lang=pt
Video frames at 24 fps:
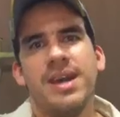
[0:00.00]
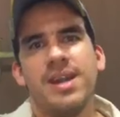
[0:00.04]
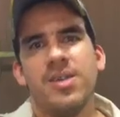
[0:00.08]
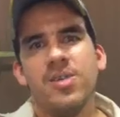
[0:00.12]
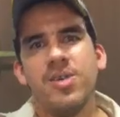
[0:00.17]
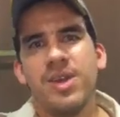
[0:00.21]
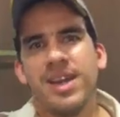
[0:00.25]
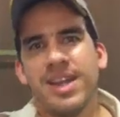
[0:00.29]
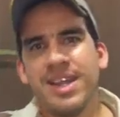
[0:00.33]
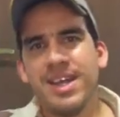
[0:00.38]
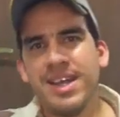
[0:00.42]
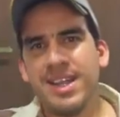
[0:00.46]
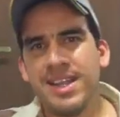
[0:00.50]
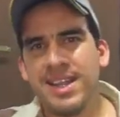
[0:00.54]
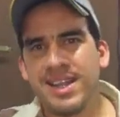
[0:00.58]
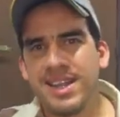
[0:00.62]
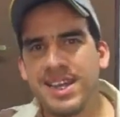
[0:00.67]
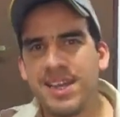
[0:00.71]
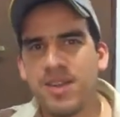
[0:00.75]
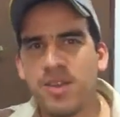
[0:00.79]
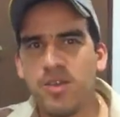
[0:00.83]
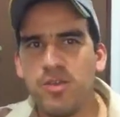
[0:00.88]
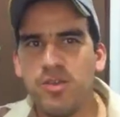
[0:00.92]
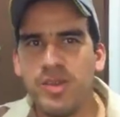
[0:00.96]
Alô
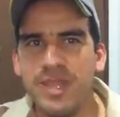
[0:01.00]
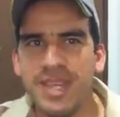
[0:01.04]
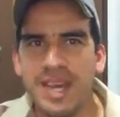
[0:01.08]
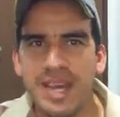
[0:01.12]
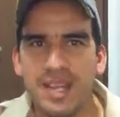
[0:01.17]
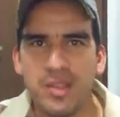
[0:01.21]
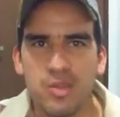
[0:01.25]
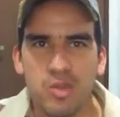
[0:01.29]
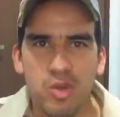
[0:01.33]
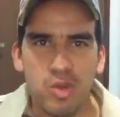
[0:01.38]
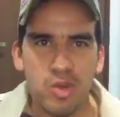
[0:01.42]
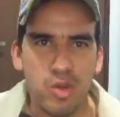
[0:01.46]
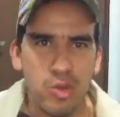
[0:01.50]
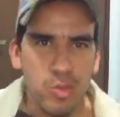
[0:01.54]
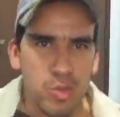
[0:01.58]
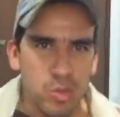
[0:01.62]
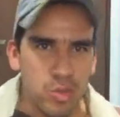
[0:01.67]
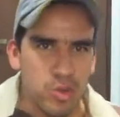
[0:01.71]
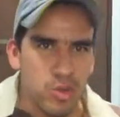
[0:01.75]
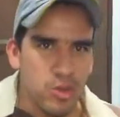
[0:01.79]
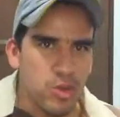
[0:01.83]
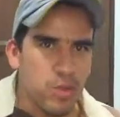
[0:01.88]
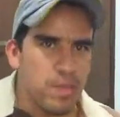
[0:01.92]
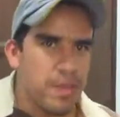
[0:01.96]
galera, quero convidar todo
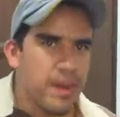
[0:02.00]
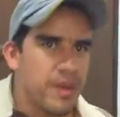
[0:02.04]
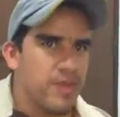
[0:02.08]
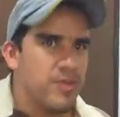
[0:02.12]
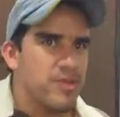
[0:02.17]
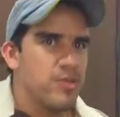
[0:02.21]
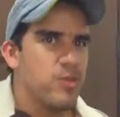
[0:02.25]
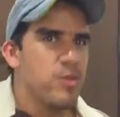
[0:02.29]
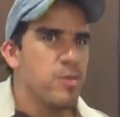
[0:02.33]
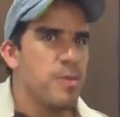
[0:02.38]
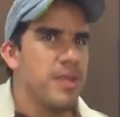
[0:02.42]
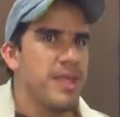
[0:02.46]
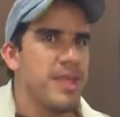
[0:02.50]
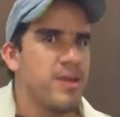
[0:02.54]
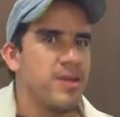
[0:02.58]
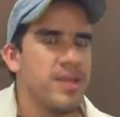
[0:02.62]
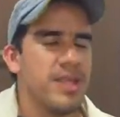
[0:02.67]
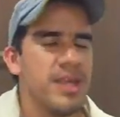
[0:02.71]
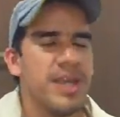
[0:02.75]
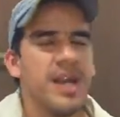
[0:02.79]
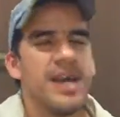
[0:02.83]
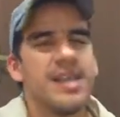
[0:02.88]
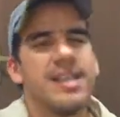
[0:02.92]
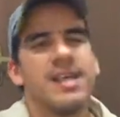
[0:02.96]
mundo para um
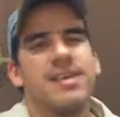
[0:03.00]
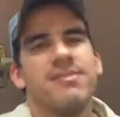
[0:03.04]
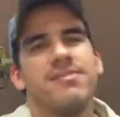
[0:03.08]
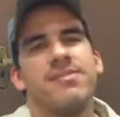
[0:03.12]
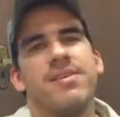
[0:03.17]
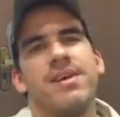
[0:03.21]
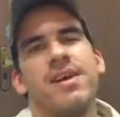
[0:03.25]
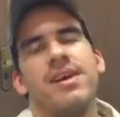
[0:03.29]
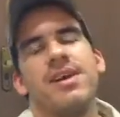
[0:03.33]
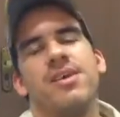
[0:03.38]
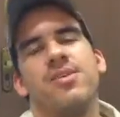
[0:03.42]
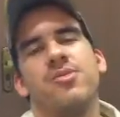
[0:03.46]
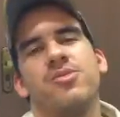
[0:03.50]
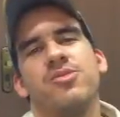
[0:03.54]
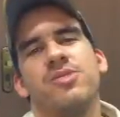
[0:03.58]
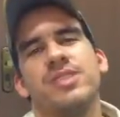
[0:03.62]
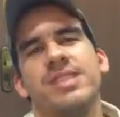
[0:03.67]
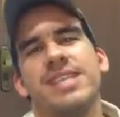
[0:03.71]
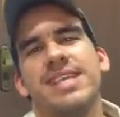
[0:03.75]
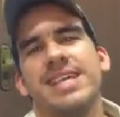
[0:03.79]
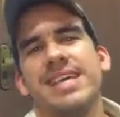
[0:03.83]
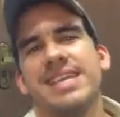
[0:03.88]
domingo de carnaval,